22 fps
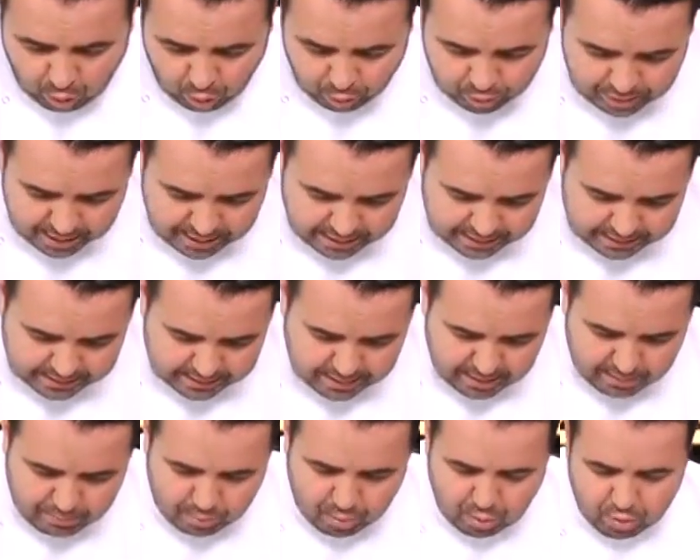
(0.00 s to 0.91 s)
Onları
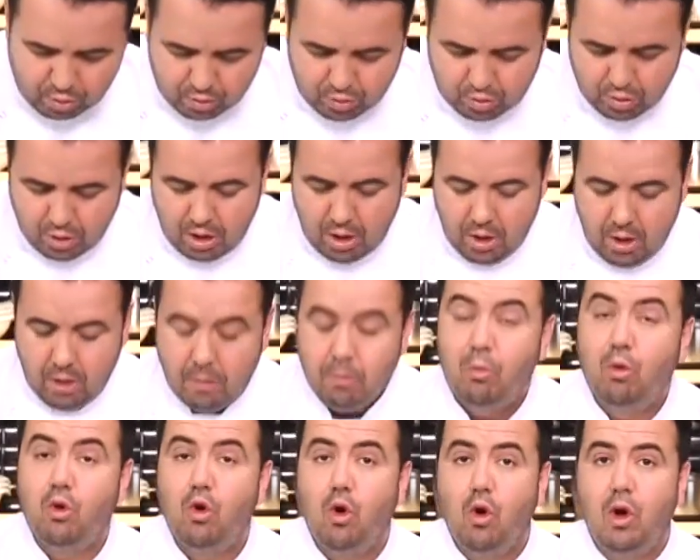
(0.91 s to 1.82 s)
istemiyoruz.
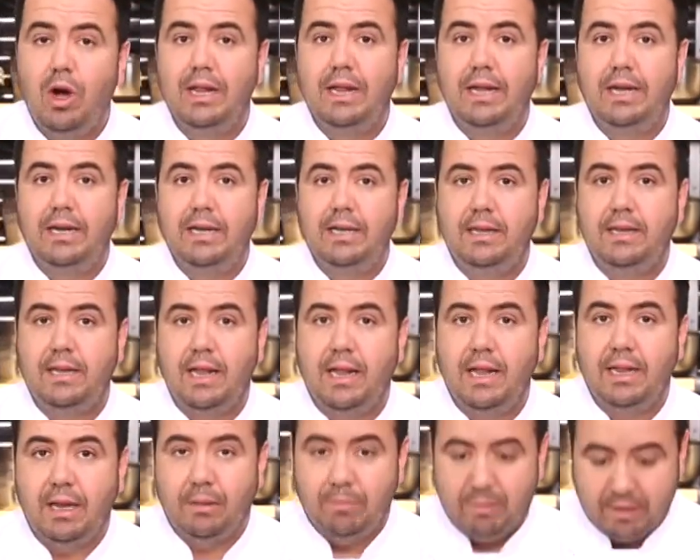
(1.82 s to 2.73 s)
Bu rokaları
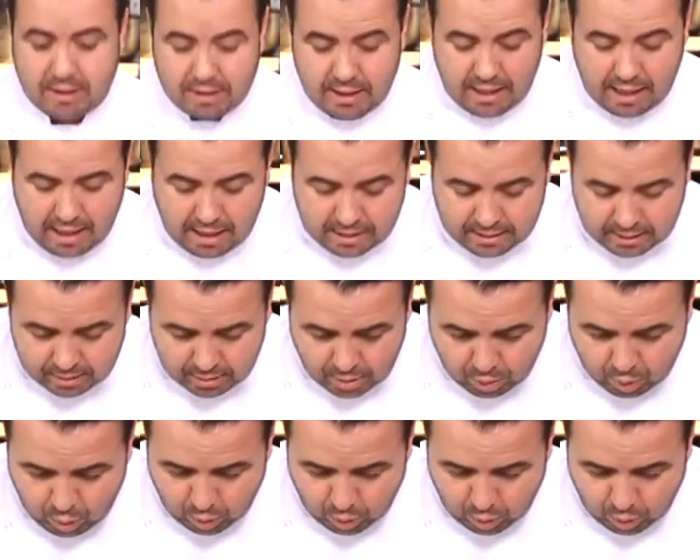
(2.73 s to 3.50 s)
salatamızın altında